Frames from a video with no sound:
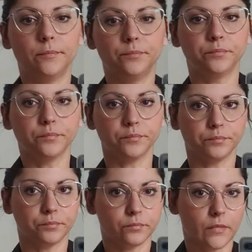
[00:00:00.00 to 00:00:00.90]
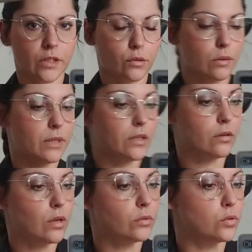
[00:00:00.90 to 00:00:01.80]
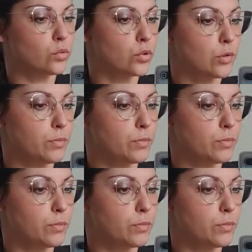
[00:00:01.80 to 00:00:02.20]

mh, mm, sicuramente non è un tessuto